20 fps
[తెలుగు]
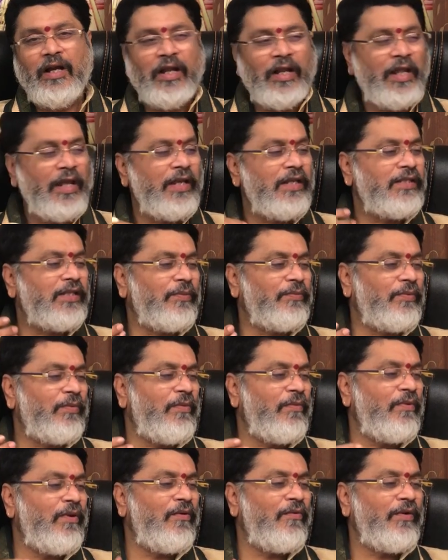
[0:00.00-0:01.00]
అలాగే
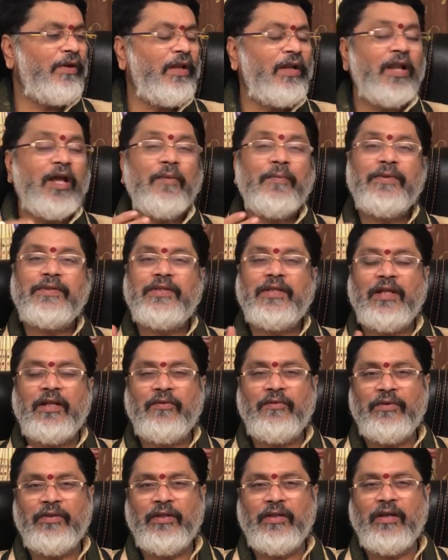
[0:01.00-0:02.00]
సప్తమ భావం అంటే
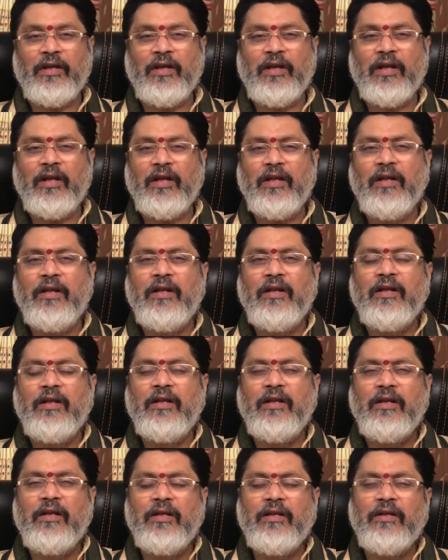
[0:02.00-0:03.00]
లాభస్థానం అయింది
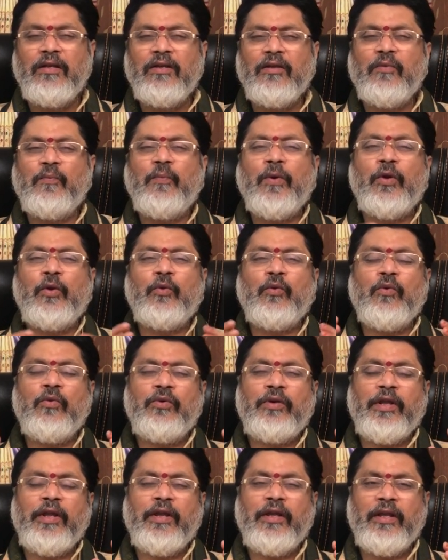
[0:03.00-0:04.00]

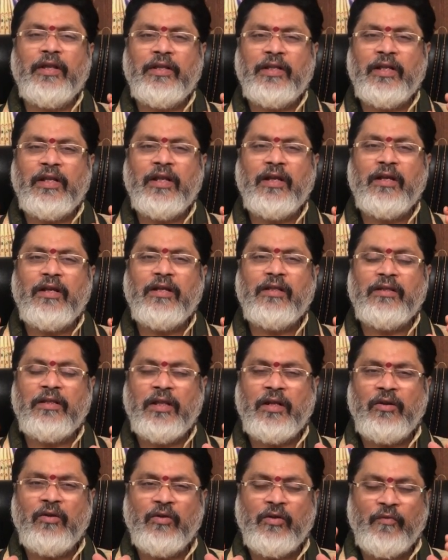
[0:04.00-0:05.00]
పట్టుకుంటే ఏదైనా
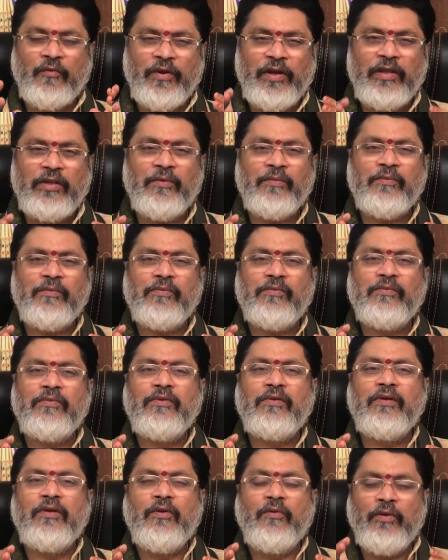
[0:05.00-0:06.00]
దానిలో ఒక ఫలితము
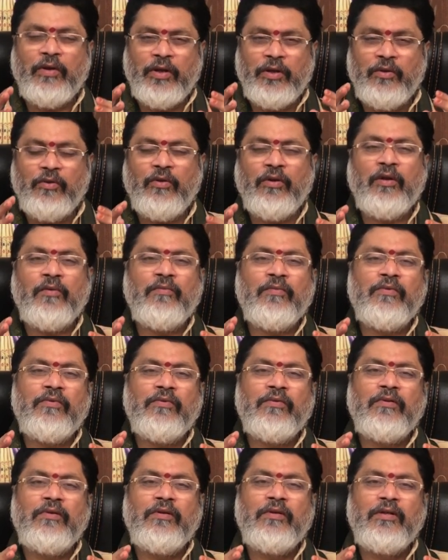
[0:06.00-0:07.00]
ఒక యోగము
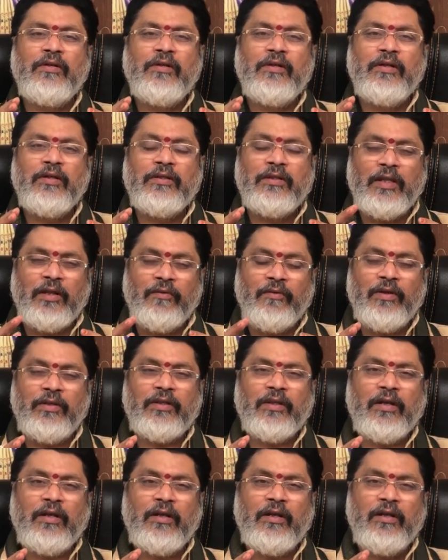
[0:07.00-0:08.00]

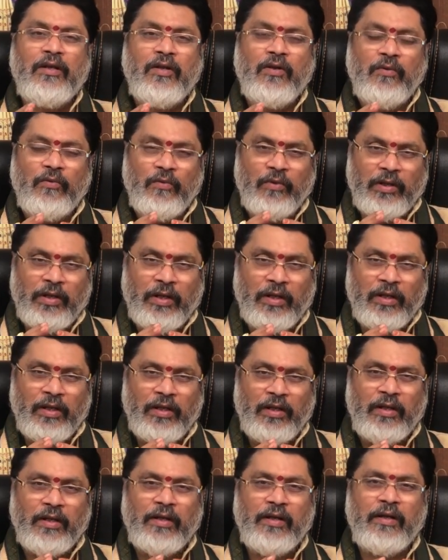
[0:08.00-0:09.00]
తర్వాత ఒక
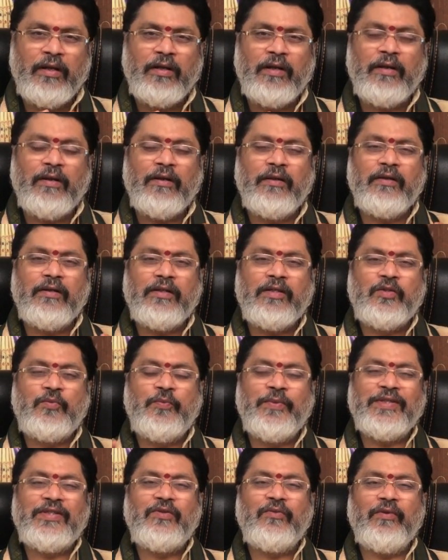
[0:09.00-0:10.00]

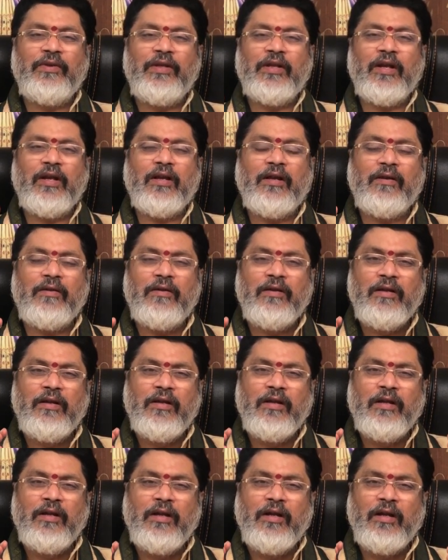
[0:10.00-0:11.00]
స్పెసిఫిక్గా
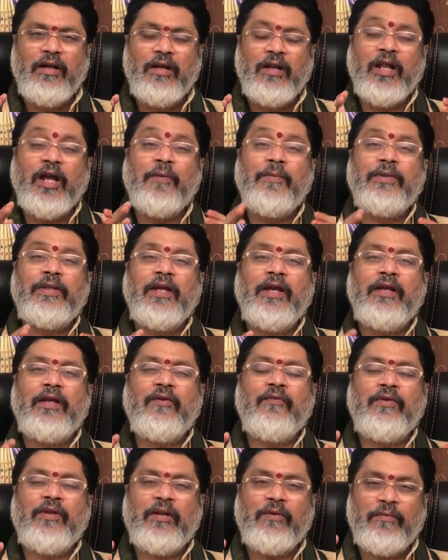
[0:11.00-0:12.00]

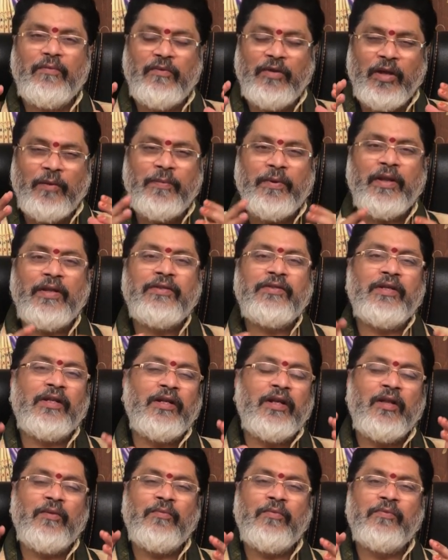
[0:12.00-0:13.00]
లాభదాయకమైన వ్యాపారం
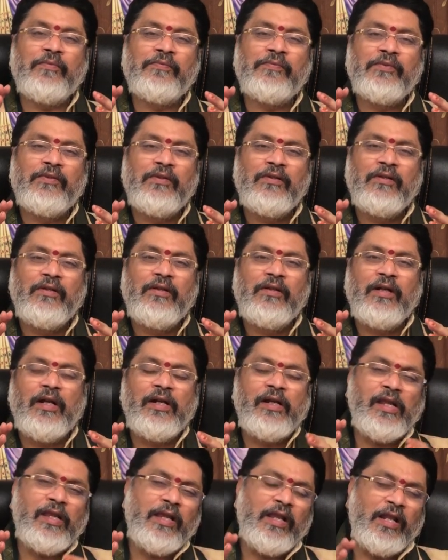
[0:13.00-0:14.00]
జరగడము
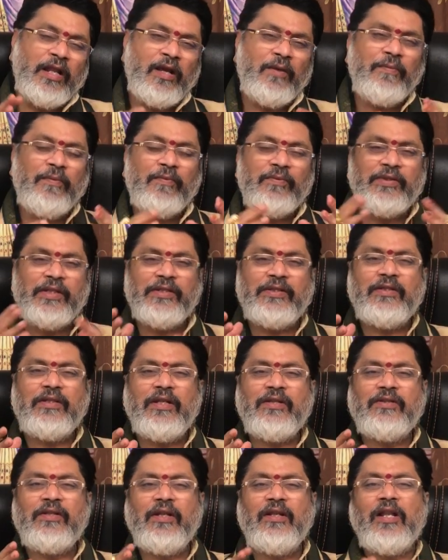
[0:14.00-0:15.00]
అంటే ఎలా
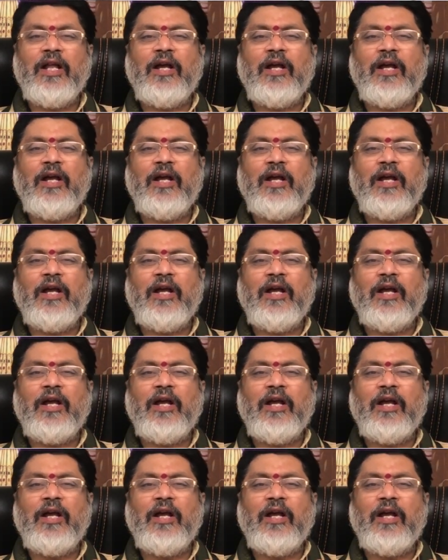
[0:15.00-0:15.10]
చేసినా సరే